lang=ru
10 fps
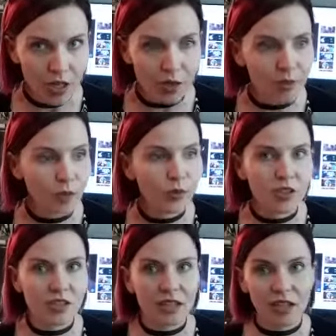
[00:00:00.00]
У меня более
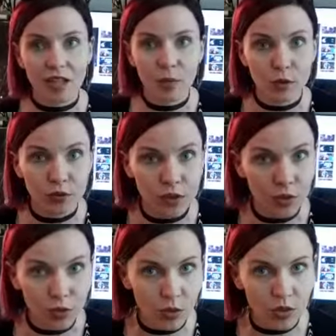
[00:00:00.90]
40 работ в
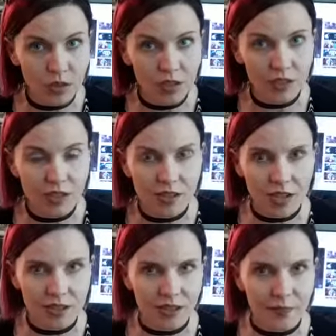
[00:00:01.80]
кино и
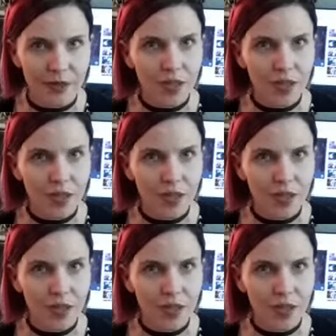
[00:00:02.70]
театре.